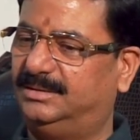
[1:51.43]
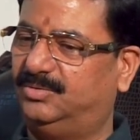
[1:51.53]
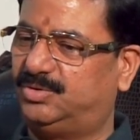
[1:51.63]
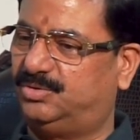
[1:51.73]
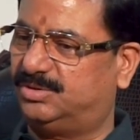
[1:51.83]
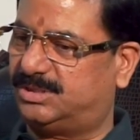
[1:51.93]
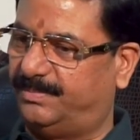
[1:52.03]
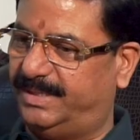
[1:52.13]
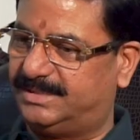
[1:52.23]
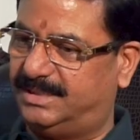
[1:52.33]
उसको
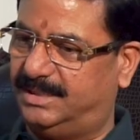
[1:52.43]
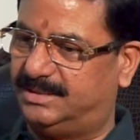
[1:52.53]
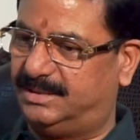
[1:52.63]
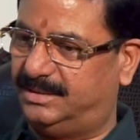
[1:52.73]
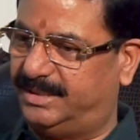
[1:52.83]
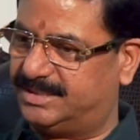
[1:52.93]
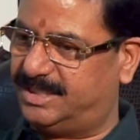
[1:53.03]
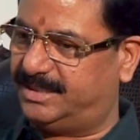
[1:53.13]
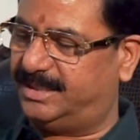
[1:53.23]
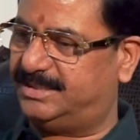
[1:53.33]
समय से
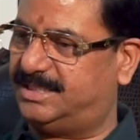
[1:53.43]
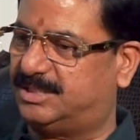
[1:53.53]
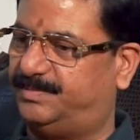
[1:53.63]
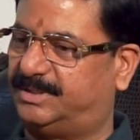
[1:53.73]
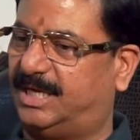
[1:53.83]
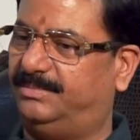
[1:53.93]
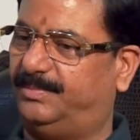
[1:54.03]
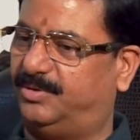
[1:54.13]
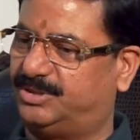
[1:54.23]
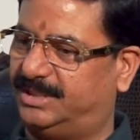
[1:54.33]
नज़दीक के किसी अस्पताल
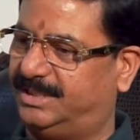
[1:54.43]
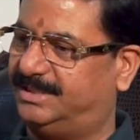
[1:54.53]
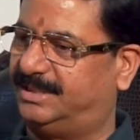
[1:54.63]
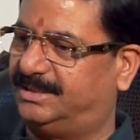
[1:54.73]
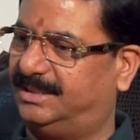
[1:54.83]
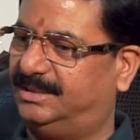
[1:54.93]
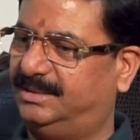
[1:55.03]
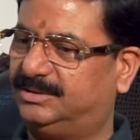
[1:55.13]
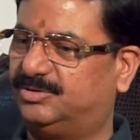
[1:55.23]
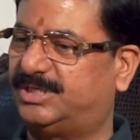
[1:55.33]
में पहुंचा दिया जाता
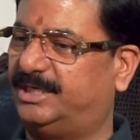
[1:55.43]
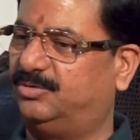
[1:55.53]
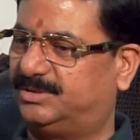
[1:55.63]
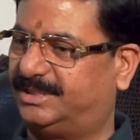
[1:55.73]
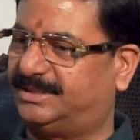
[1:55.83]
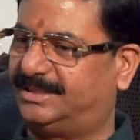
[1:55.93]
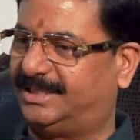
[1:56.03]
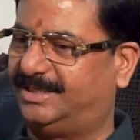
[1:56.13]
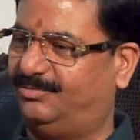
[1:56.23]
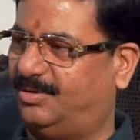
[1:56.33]
तो शायद हो सकता
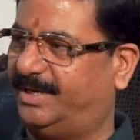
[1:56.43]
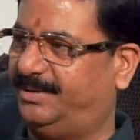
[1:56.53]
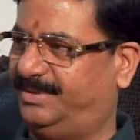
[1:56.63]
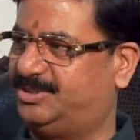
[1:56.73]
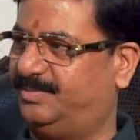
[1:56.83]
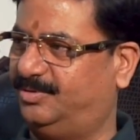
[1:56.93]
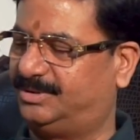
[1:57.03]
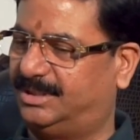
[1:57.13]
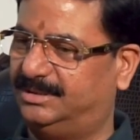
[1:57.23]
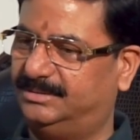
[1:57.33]
था कि वो हमारे बीच में
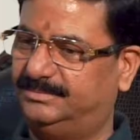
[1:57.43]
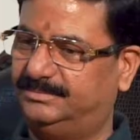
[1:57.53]
होता